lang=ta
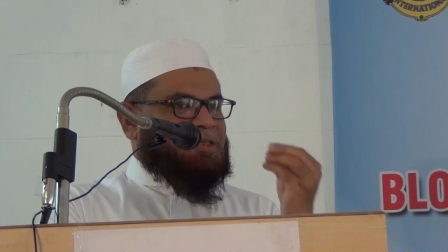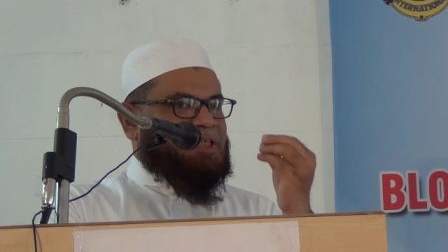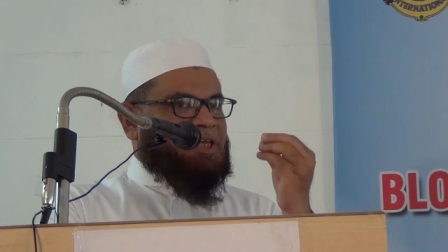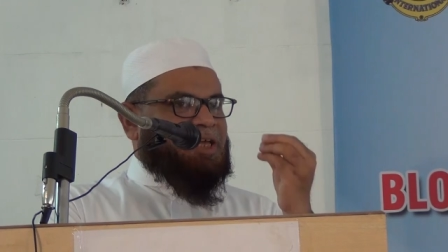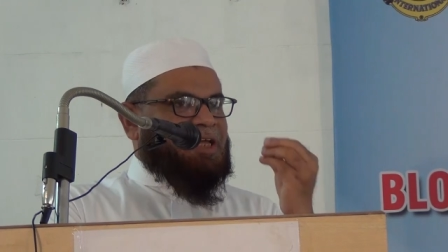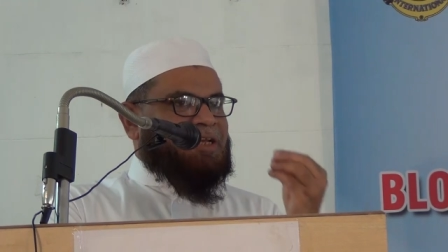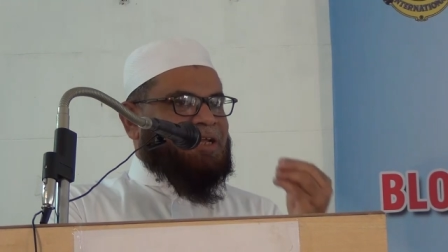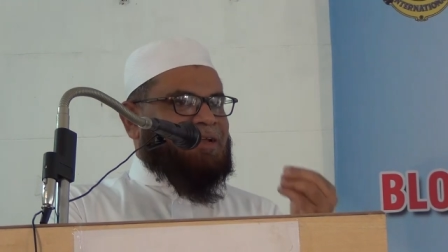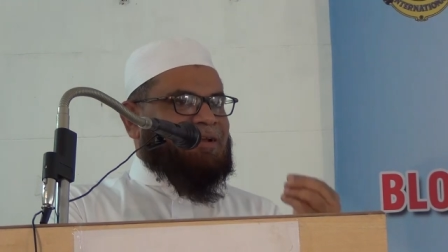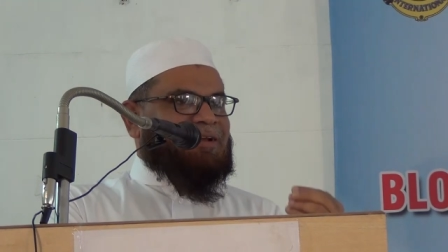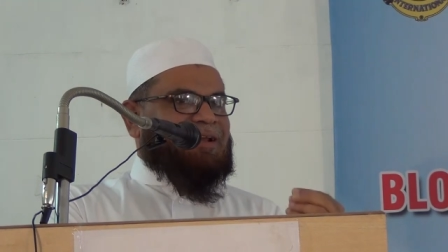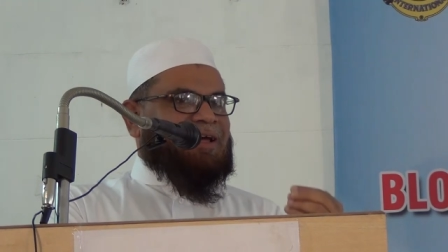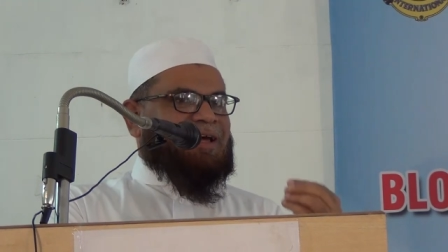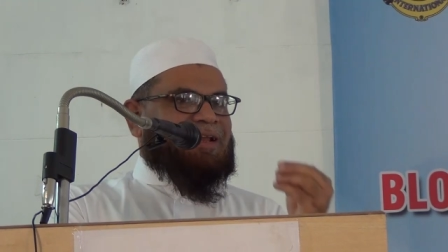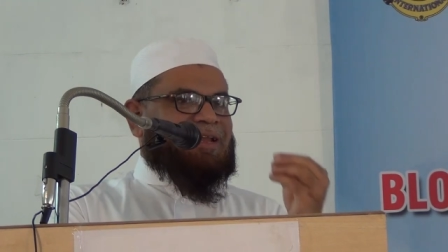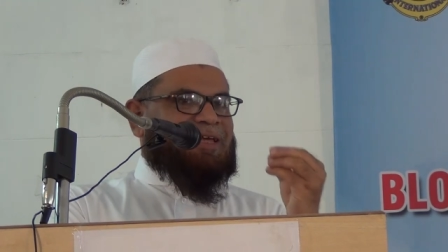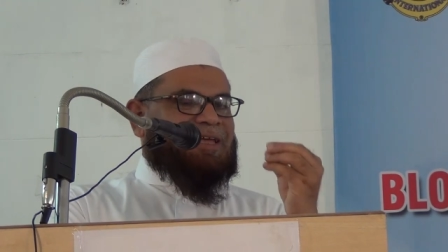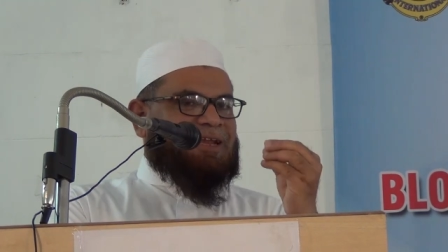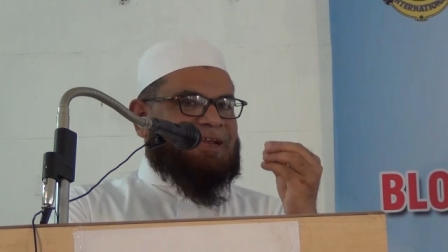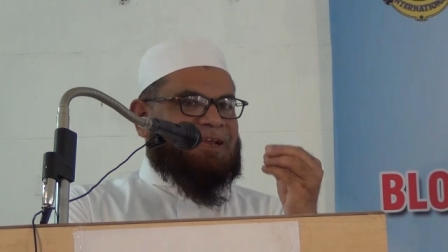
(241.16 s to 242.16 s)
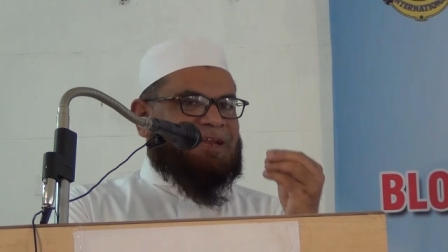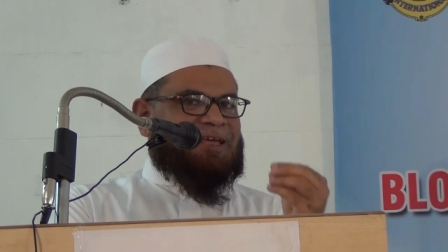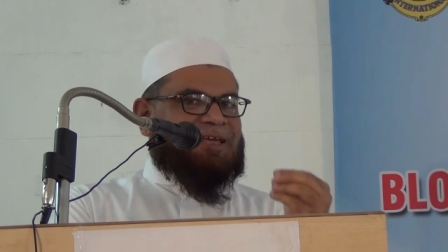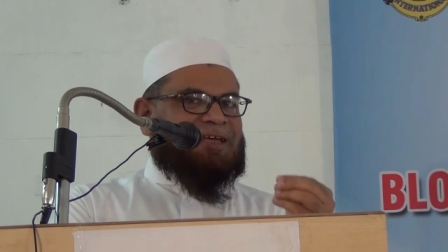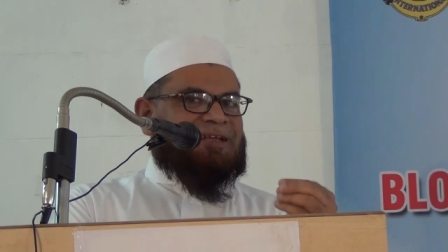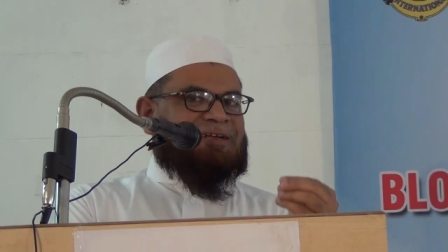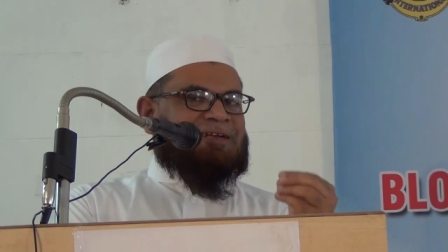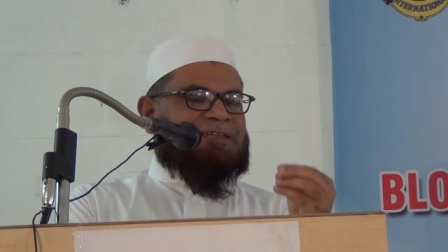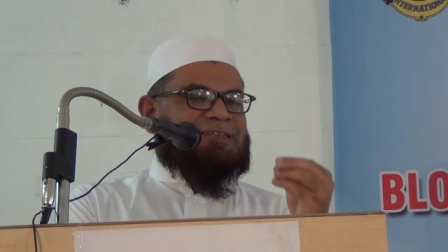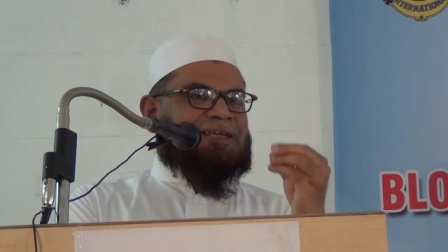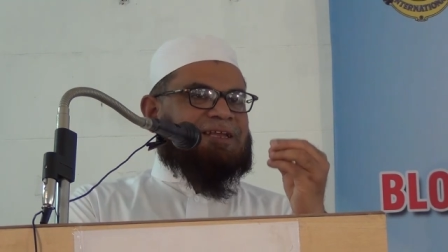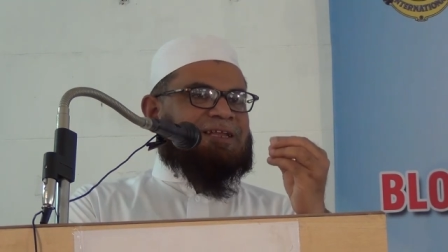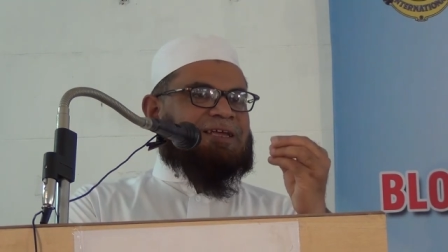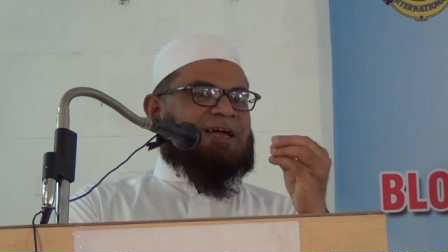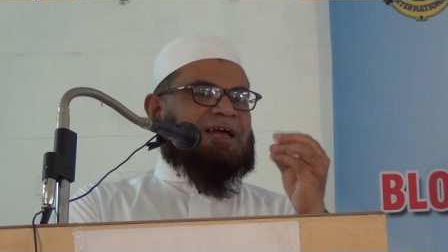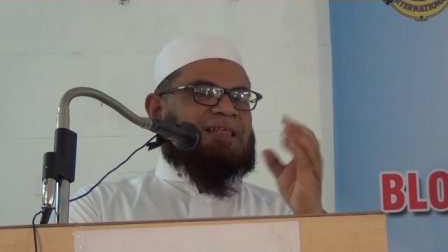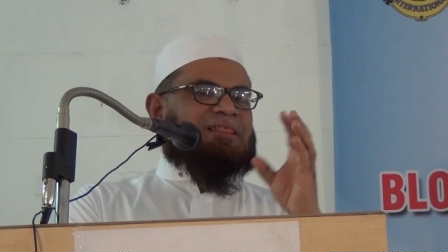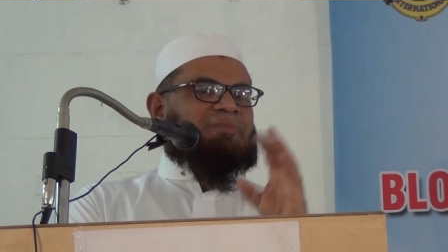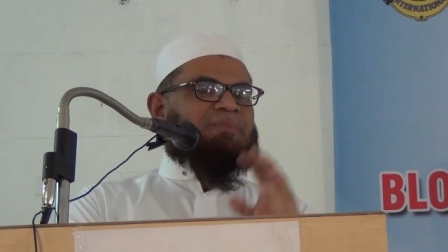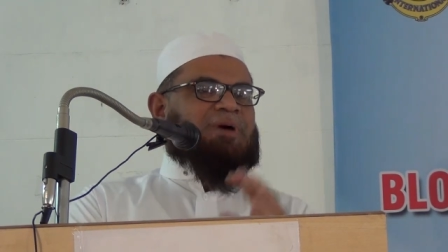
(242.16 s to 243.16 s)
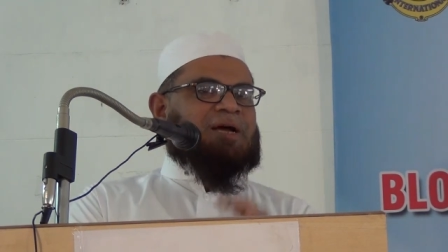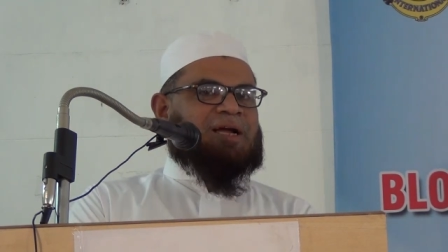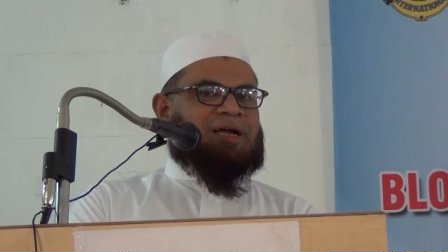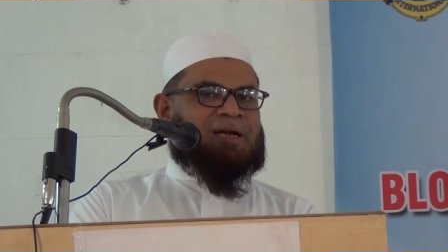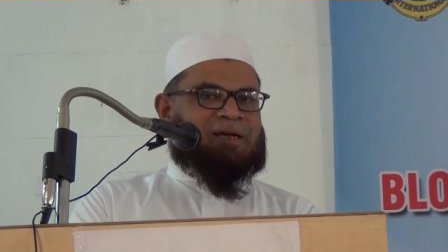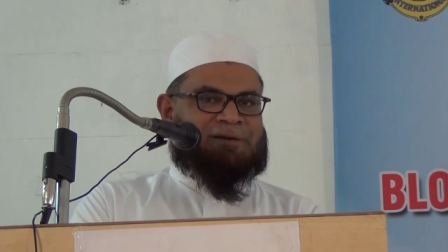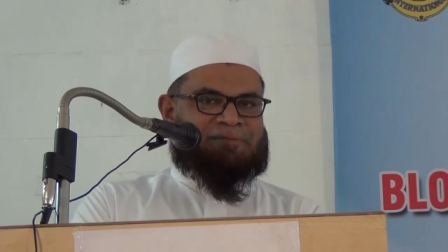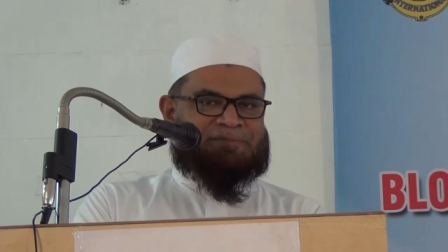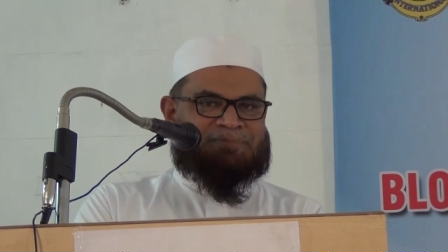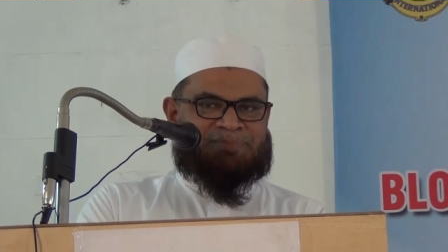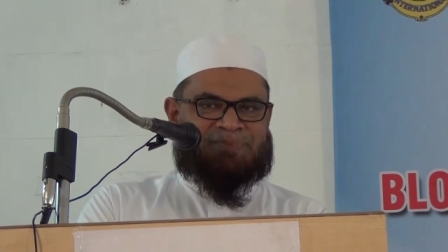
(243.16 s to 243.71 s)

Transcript: தீன் என்றால் என்ன என்று தெரியாத மக்கள்